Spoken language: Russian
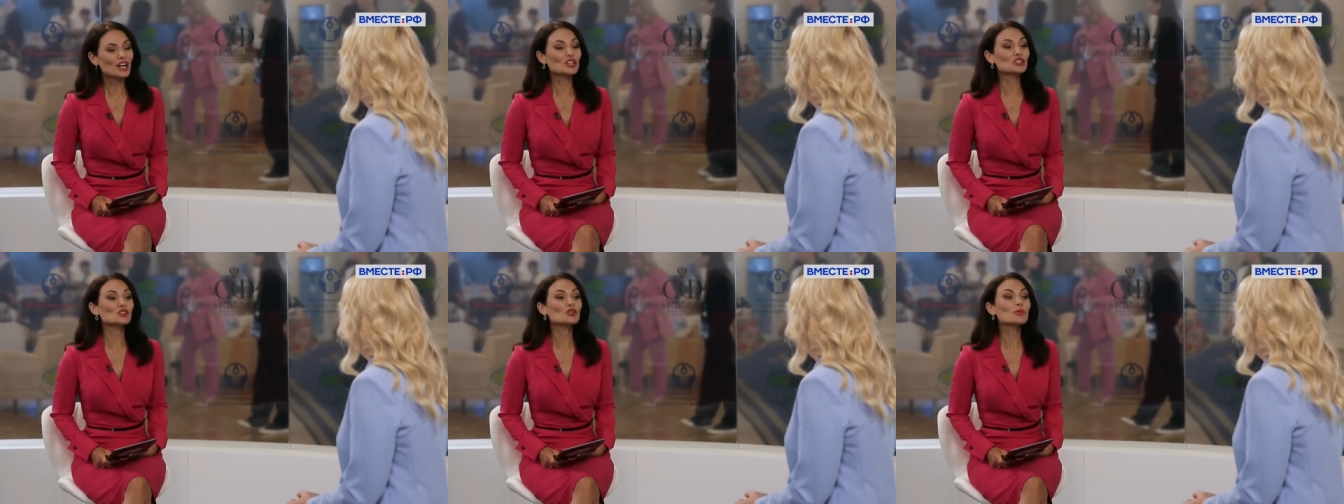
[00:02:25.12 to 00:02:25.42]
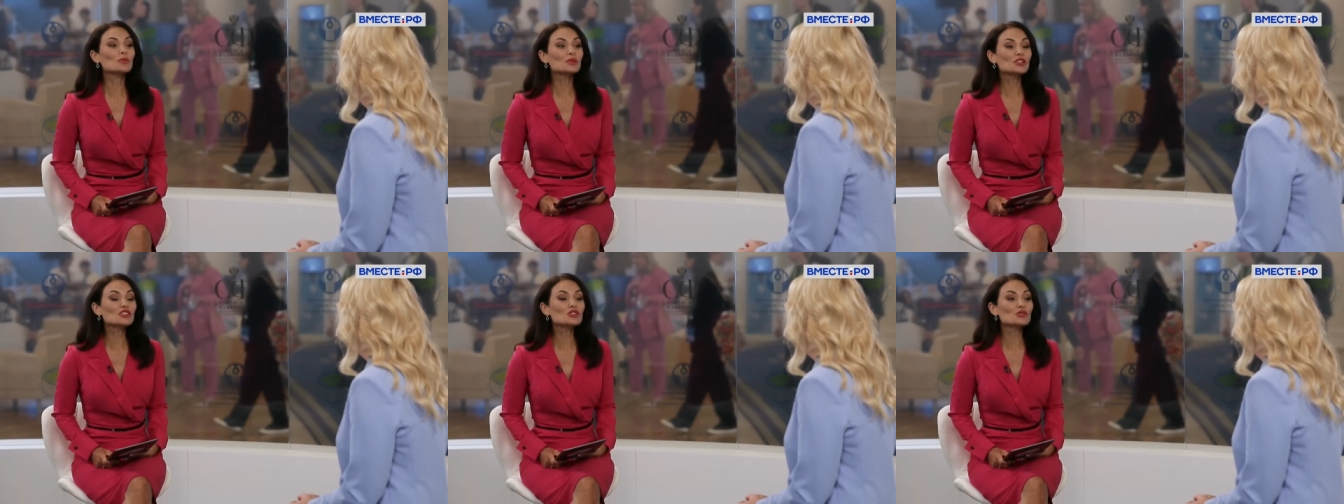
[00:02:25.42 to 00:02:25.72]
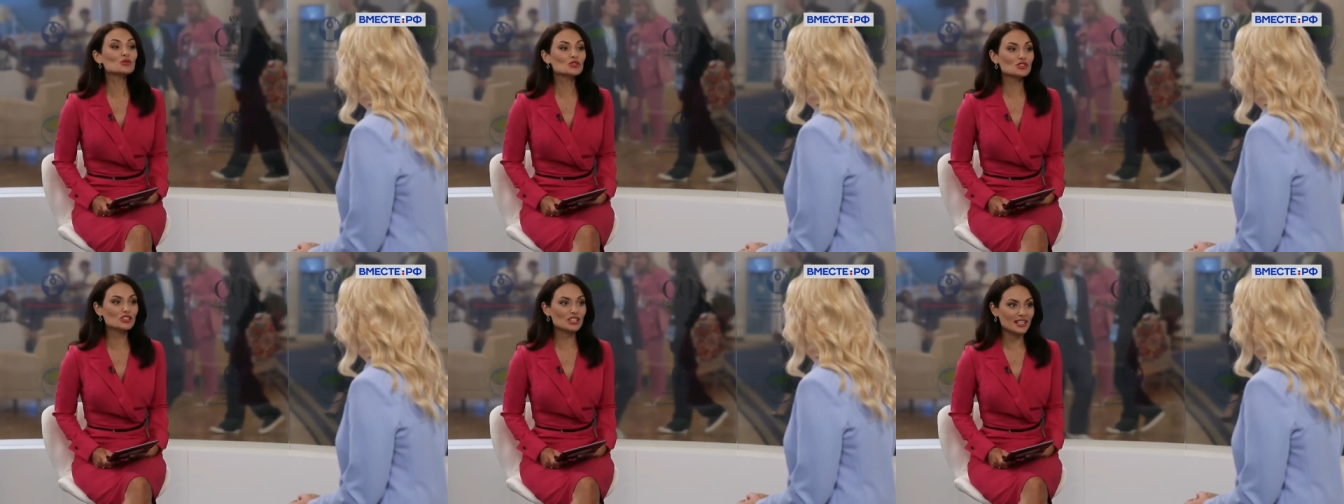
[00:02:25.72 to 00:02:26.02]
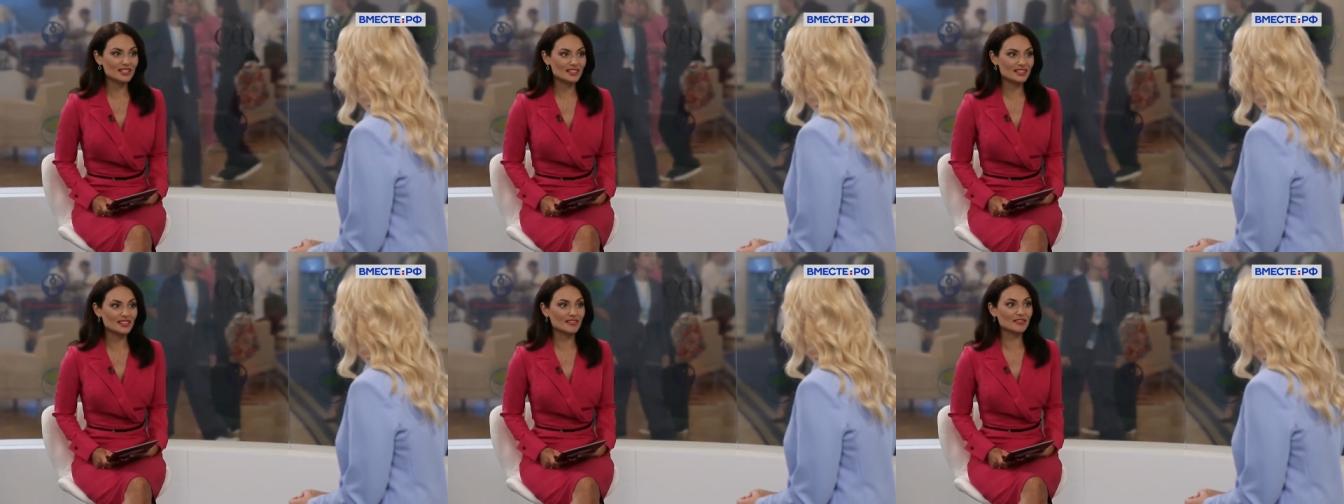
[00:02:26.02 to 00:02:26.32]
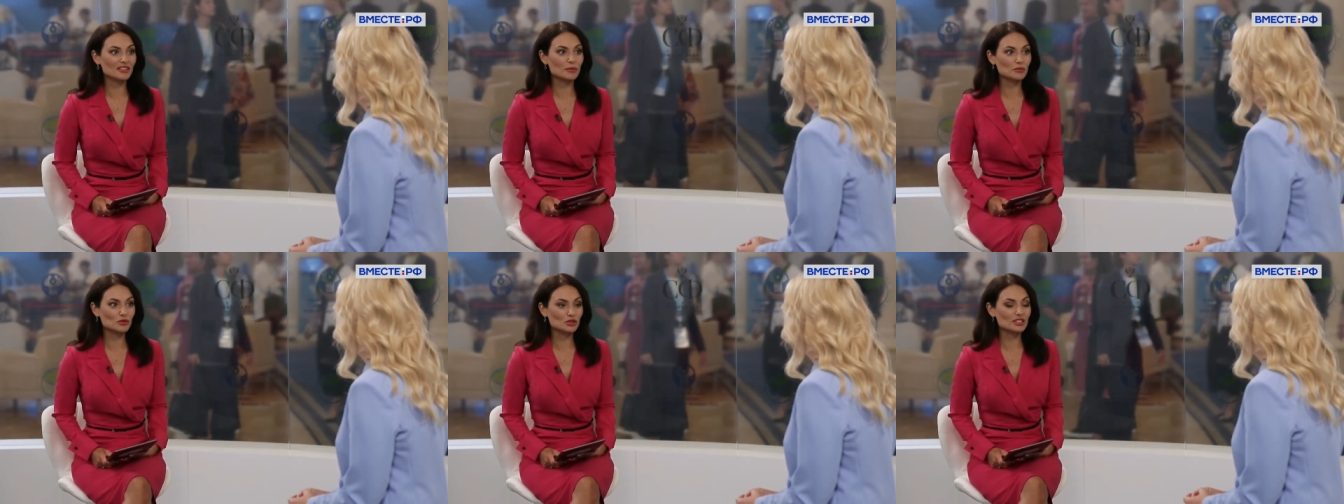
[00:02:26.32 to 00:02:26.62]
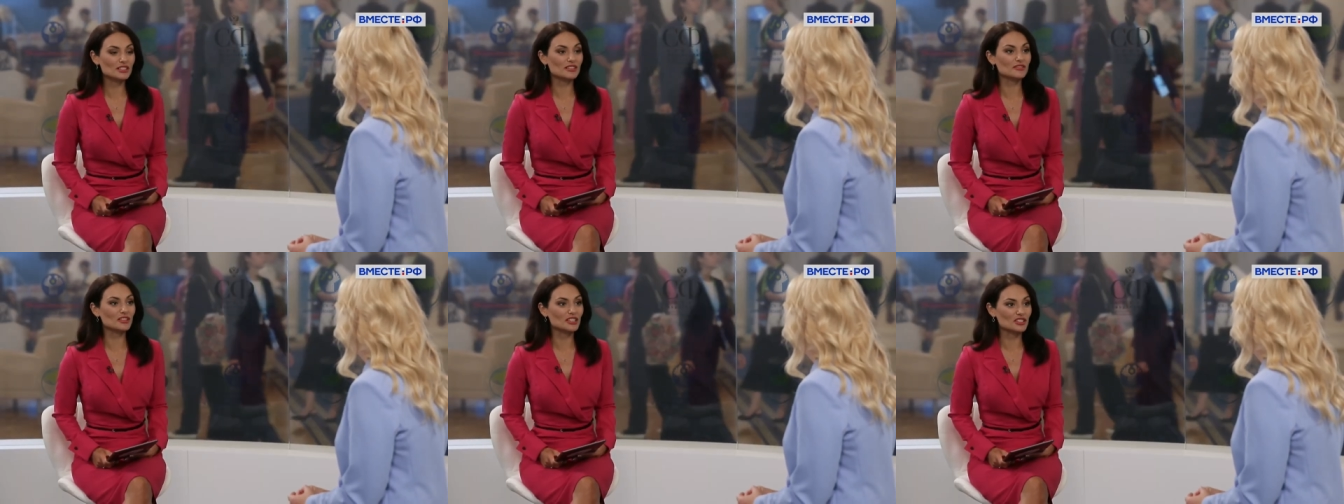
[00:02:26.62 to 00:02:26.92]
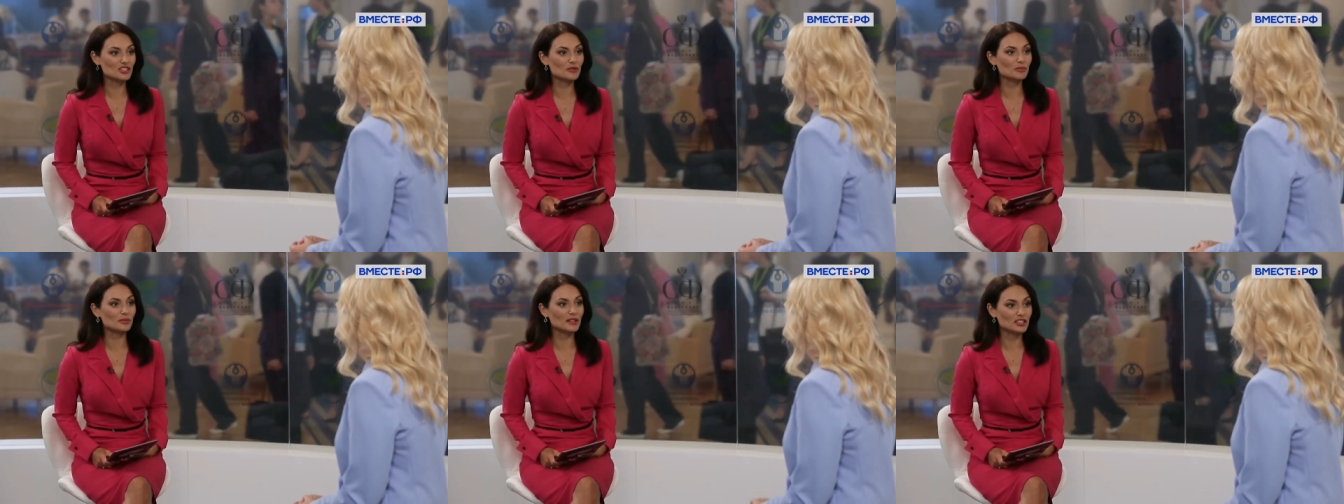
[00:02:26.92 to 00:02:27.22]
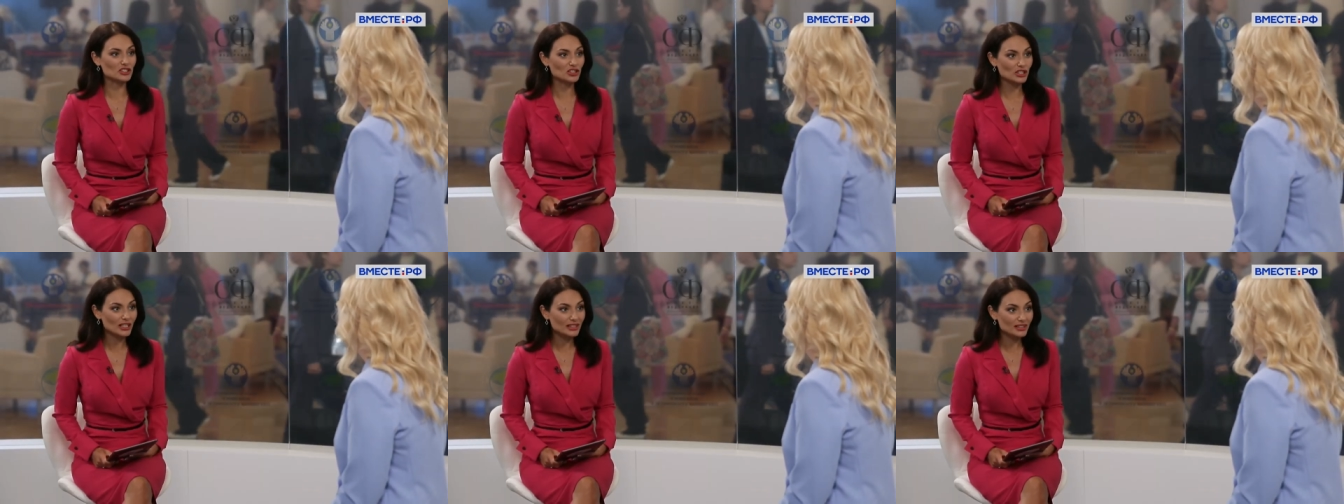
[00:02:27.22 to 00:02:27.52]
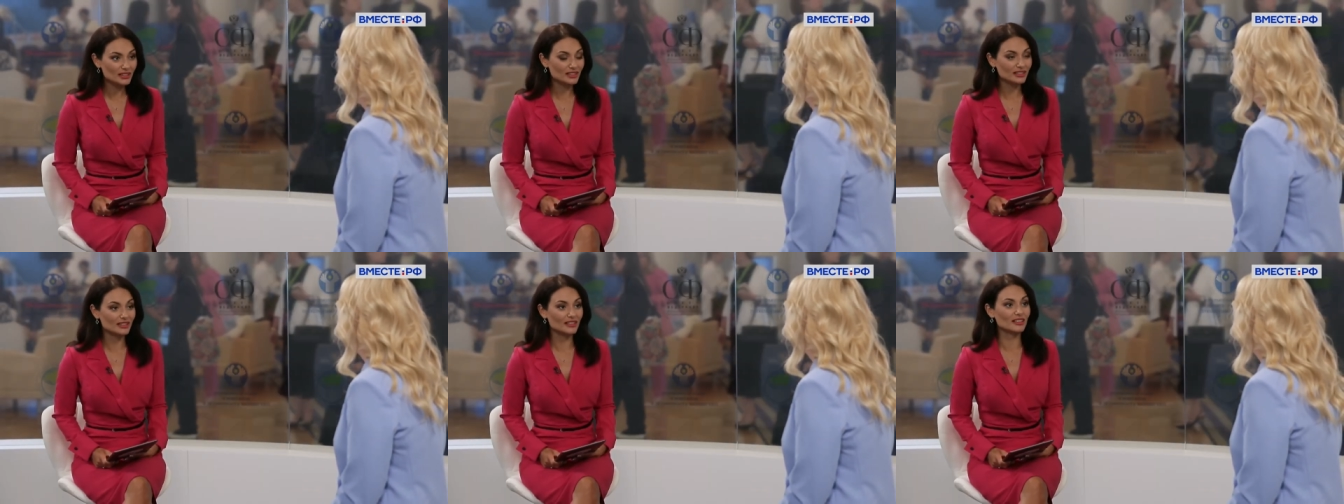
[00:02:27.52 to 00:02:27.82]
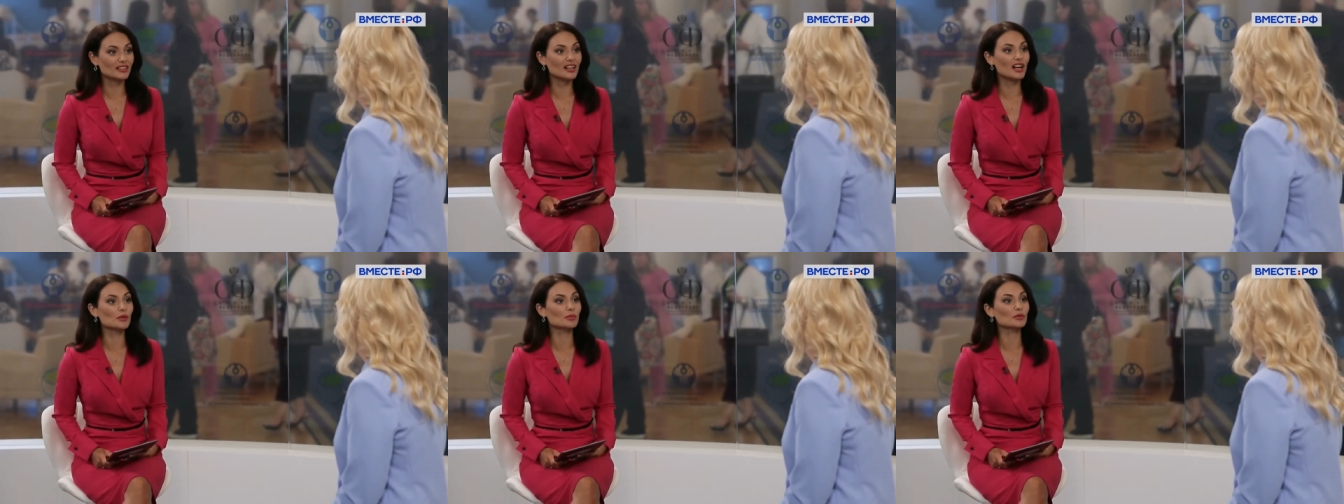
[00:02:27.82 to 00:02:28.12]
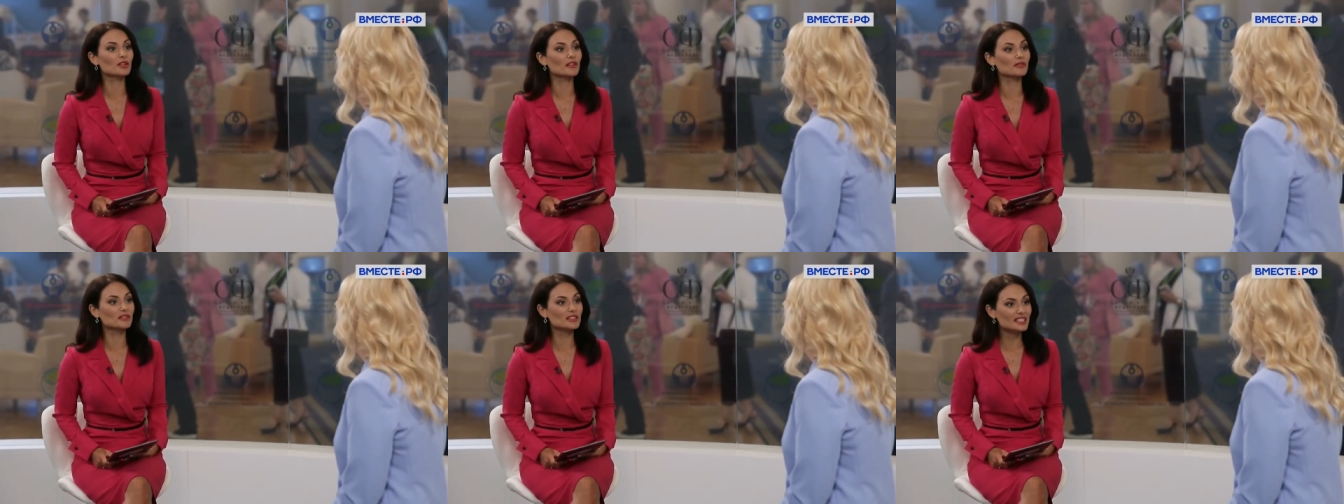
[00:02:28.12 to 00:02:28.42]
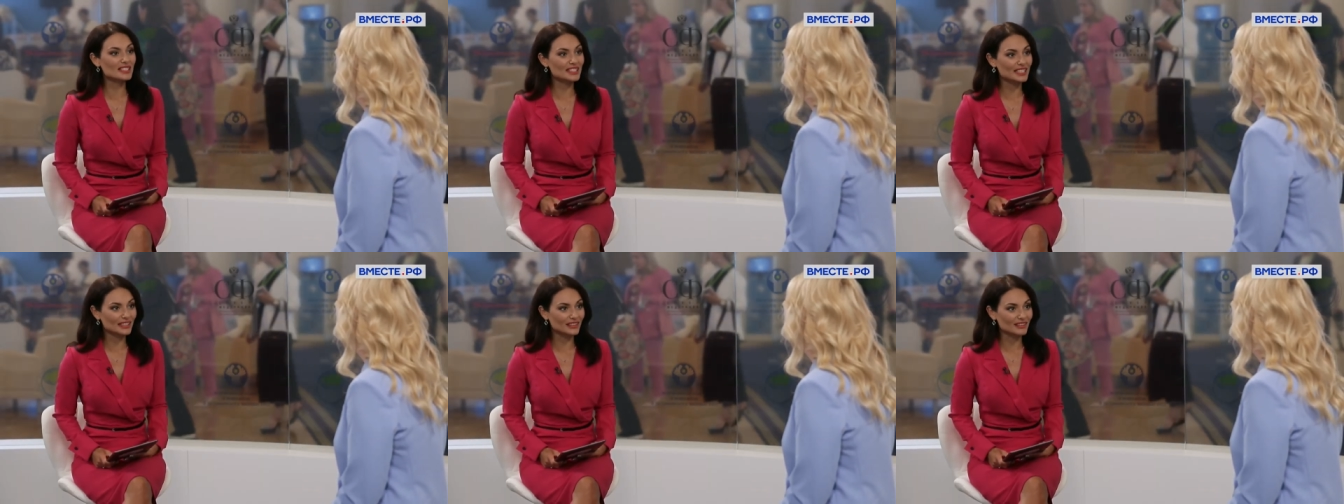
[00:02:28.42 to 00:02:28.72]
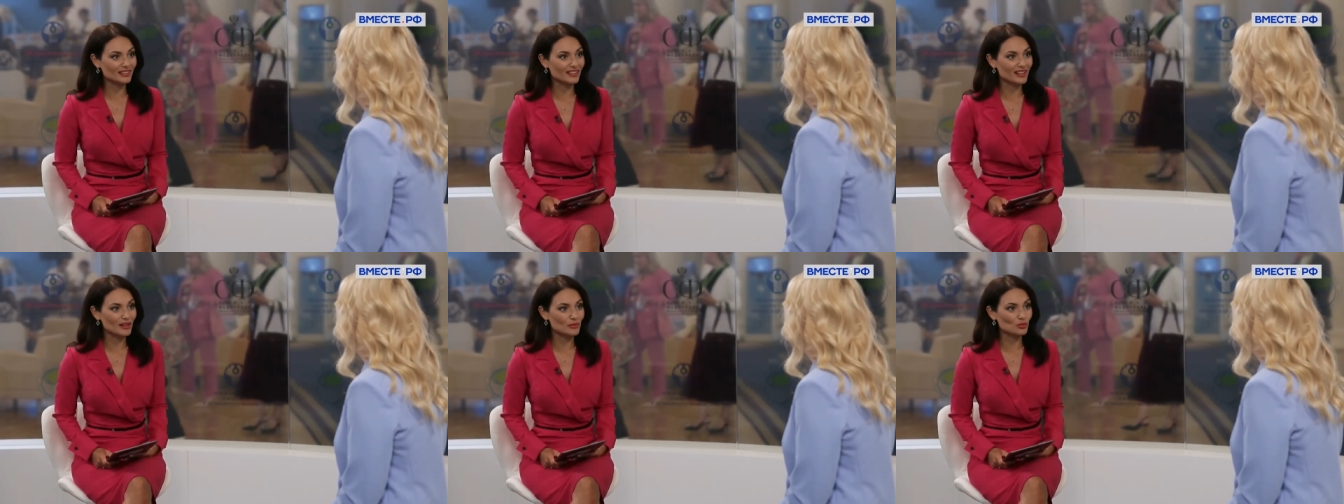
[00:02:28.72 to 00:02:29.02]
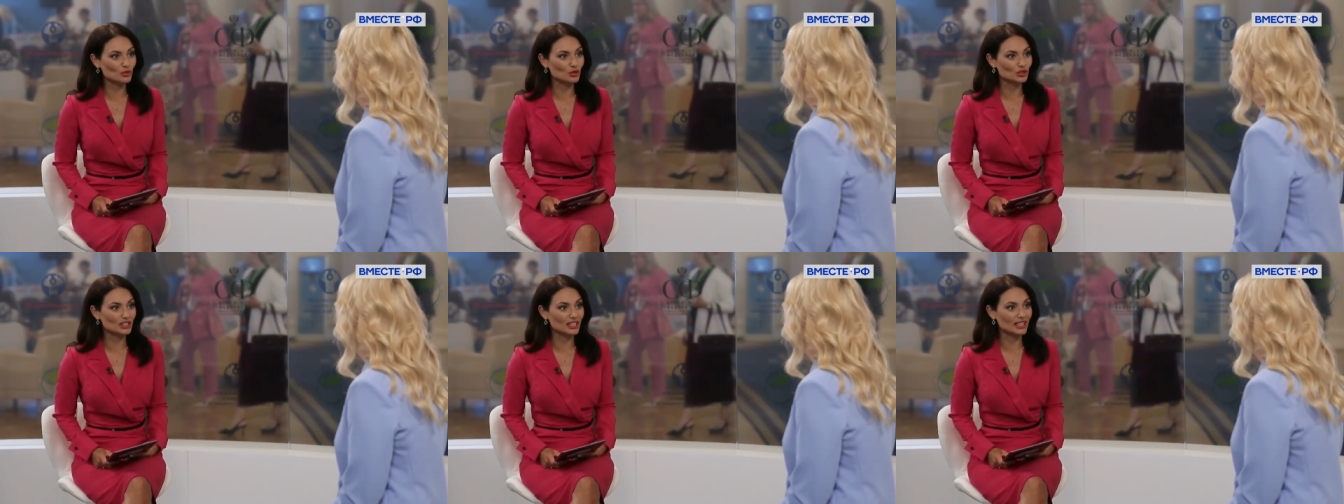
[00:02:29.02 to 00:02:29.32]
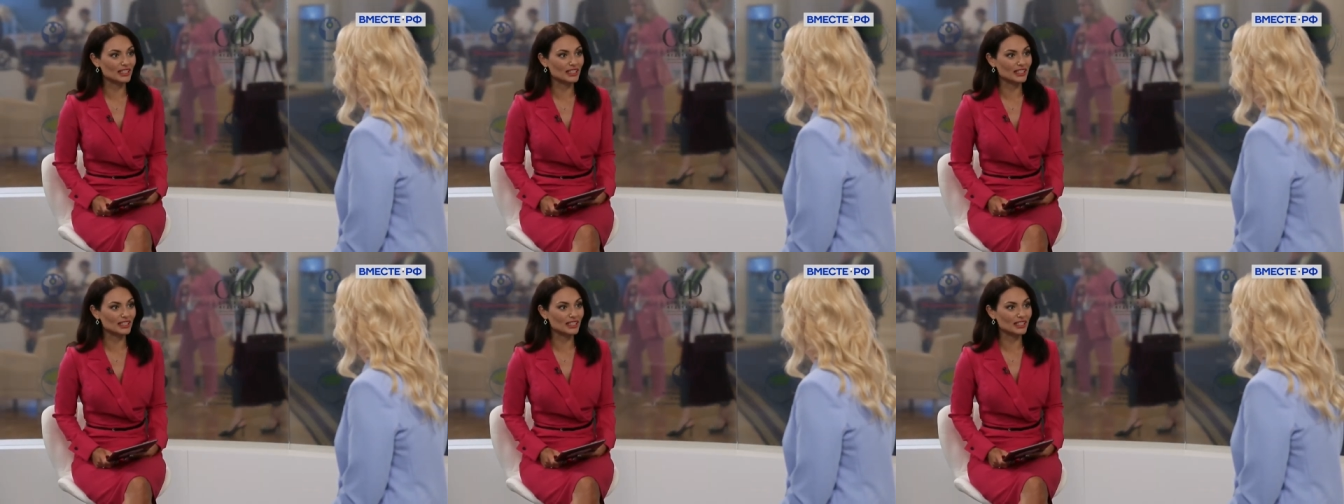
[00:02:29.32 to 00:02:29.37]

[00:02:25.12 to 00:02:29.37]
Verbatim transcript: Кто принял участие в работе вашей площадки, как была выстроена работа